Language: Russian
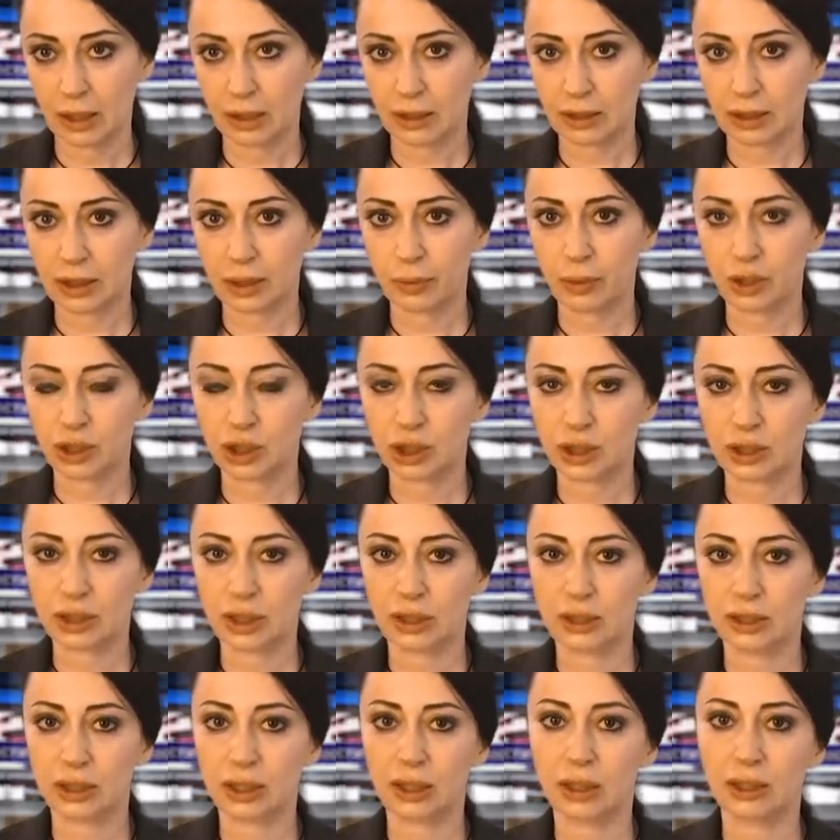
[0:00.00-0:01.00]

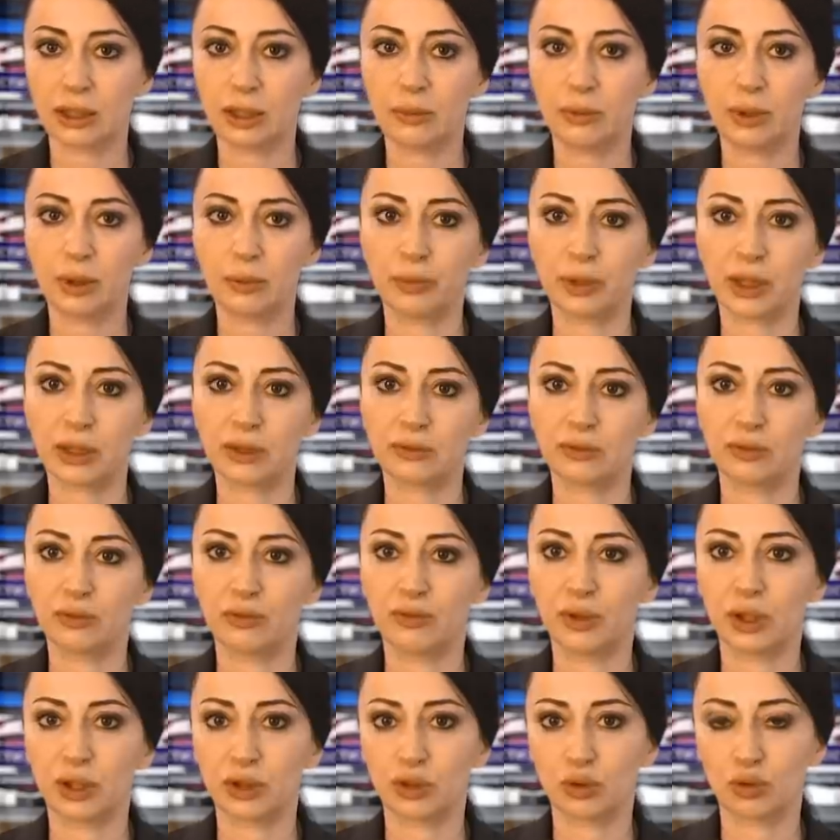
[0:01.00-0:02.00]
Азербайджанская сторона
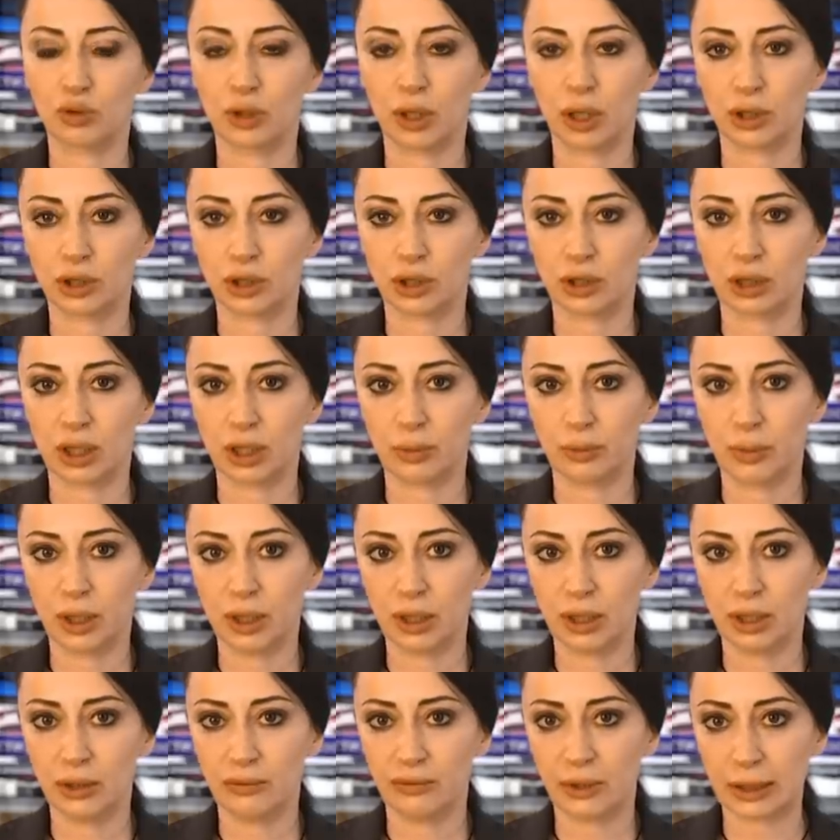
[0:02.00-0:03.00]
препятствует въезду граждан
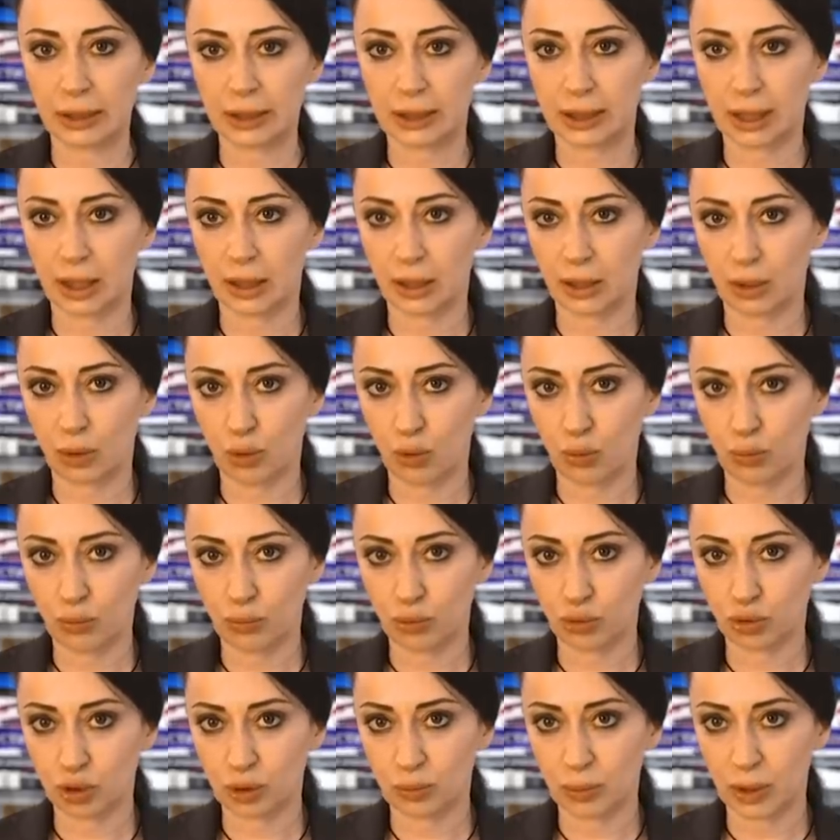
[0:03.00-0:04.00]
Армении в Арцах.
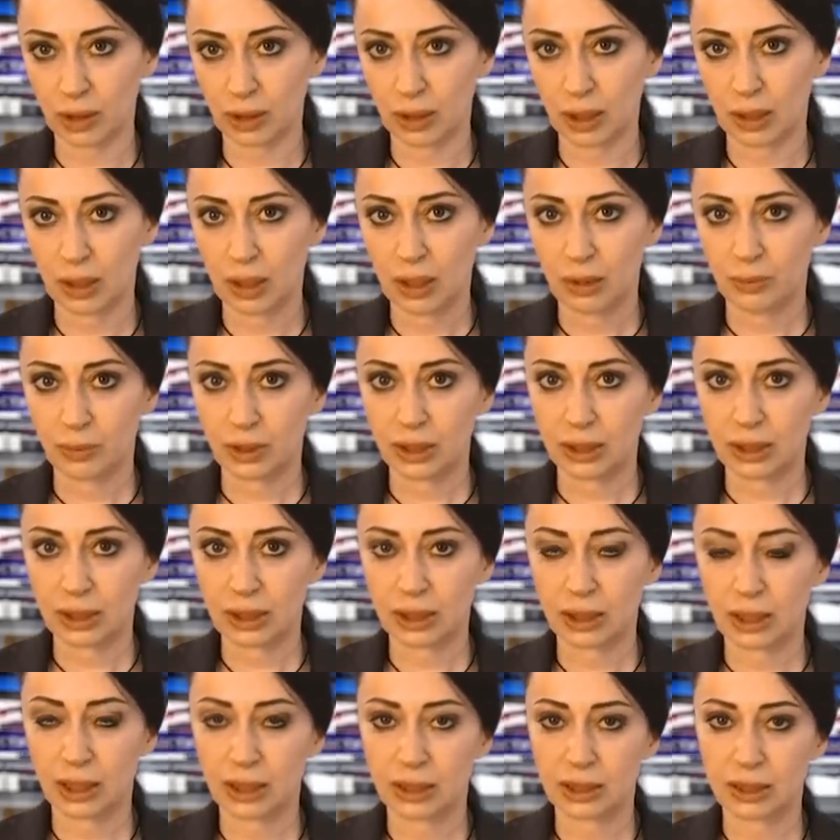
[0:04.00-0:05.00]
Омбудсмен.
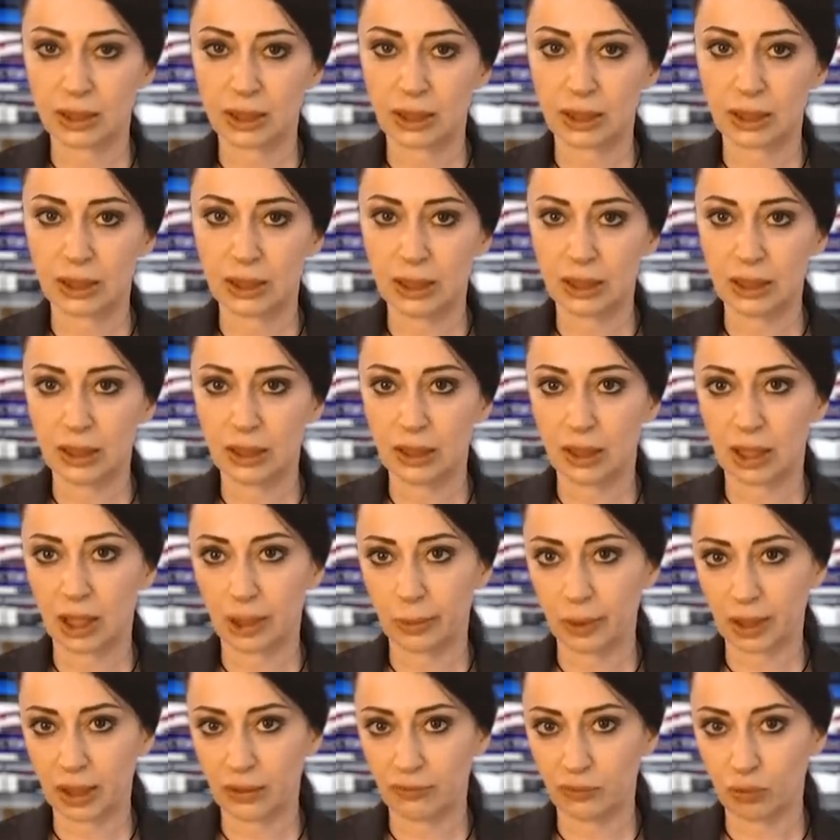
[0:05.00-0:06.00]
Презентация книги
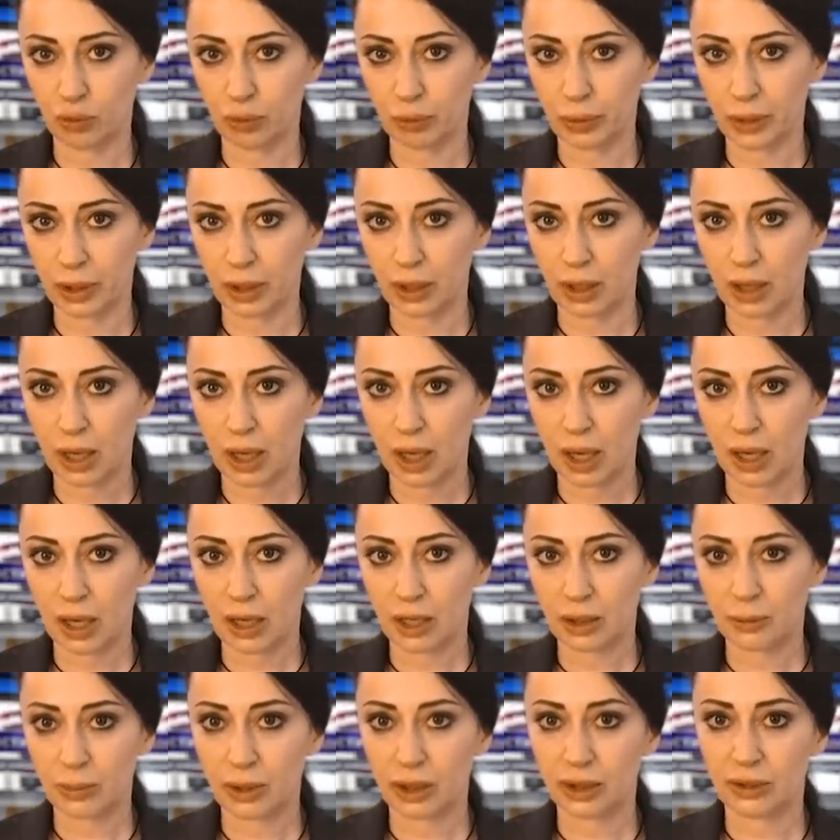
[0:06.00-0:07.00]
«Арменофобия».
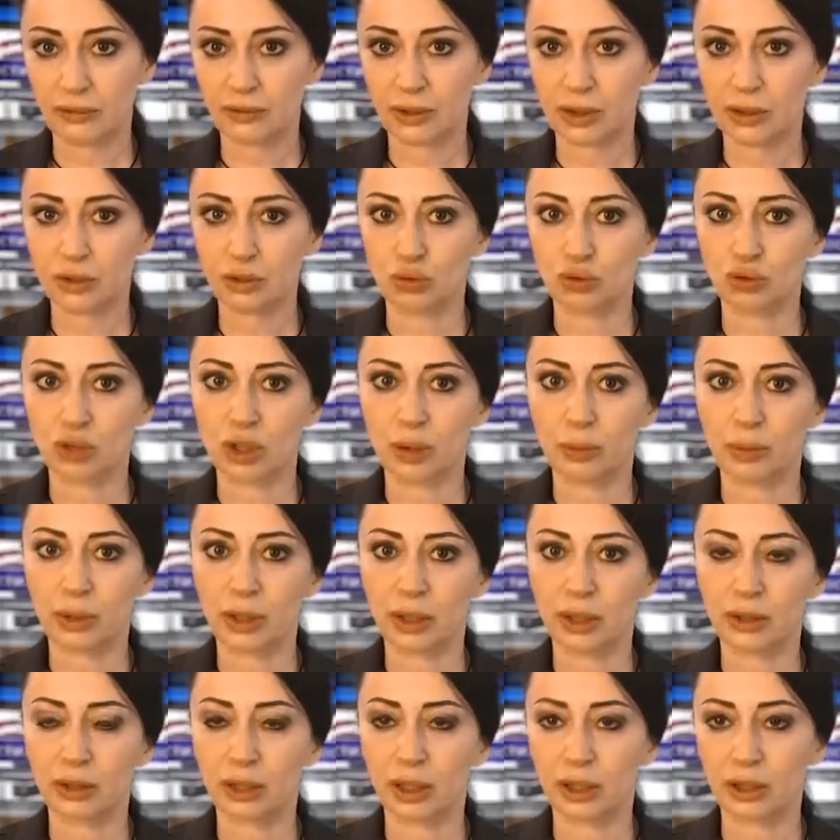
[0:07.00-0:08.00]
Армяно-французский
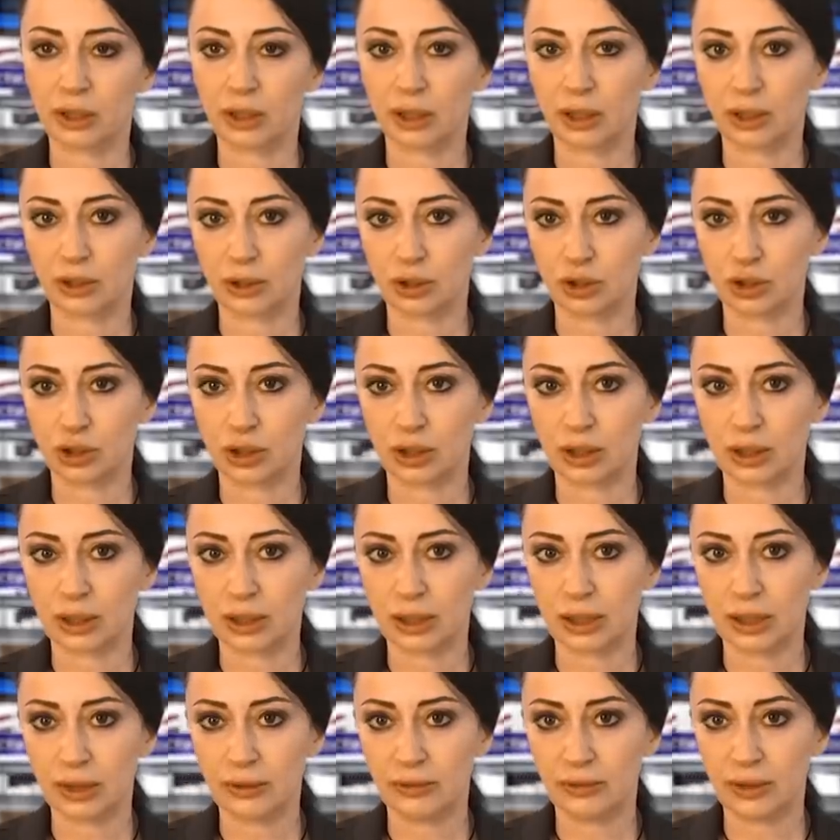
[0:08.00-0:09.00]
проект археологическое
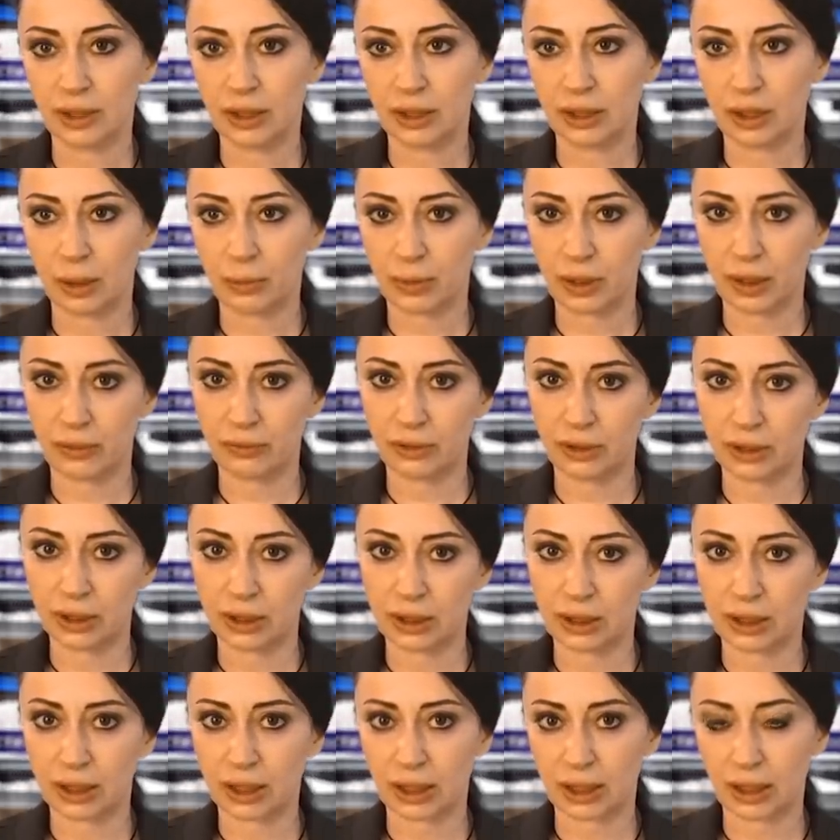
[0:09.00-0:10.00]
исследование на
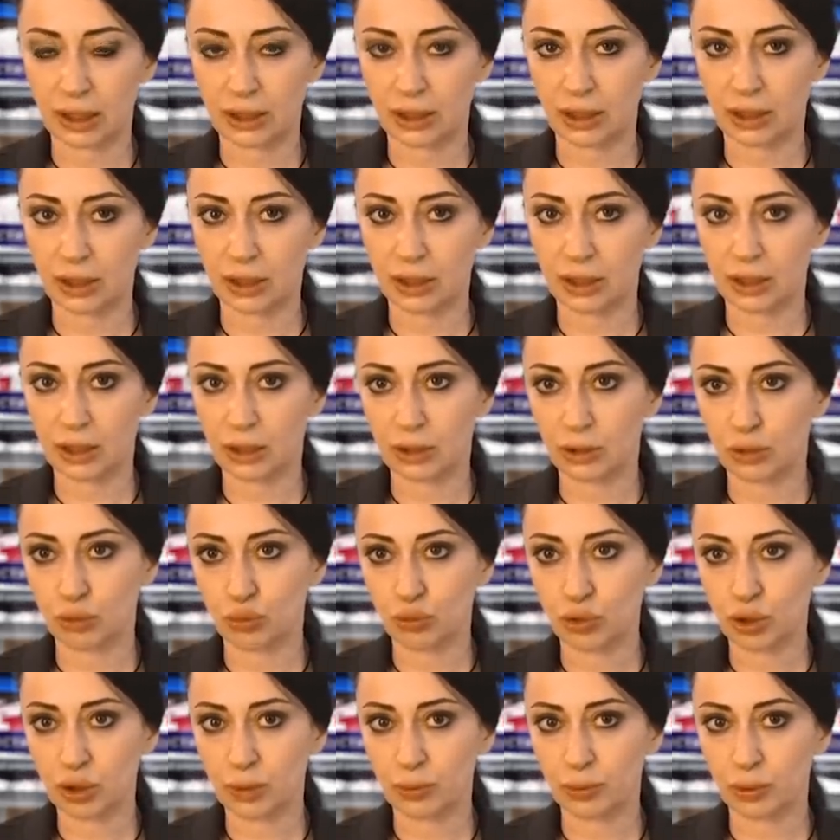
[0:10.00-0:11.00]
направленный на сохранение Еры
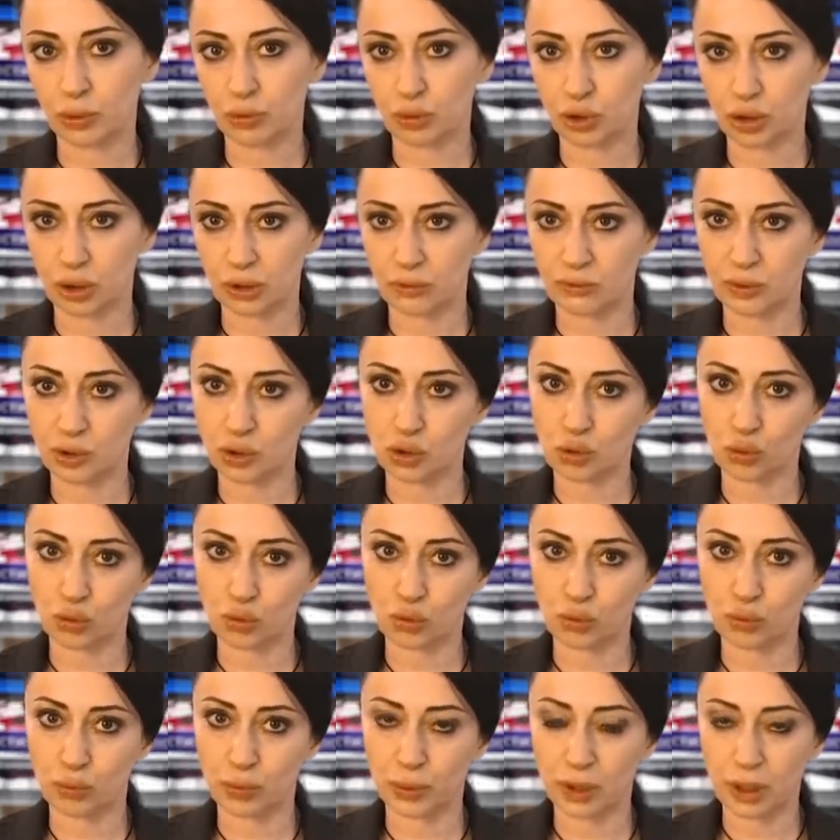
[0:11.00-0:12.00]
Руйк, получил
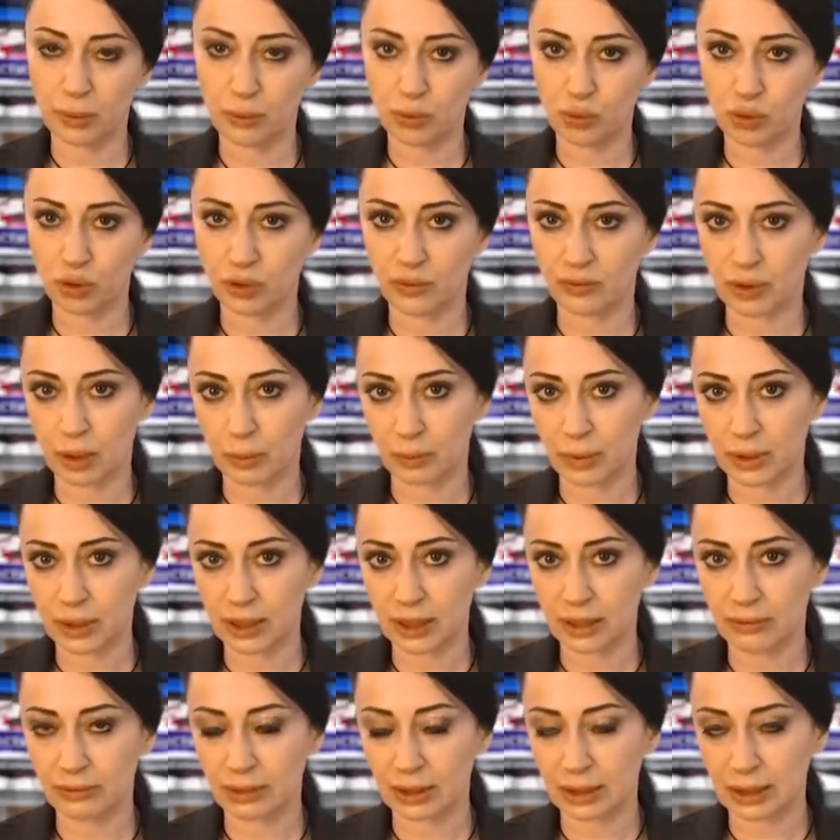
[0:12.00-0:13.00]
высокую премию
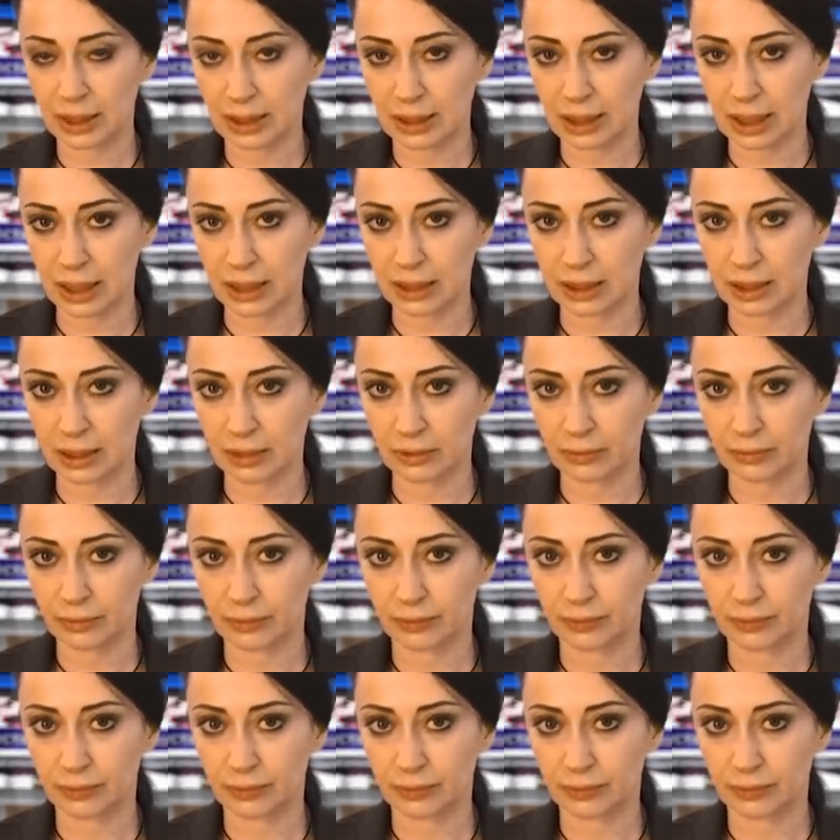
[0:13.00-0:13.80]
европейского наследия.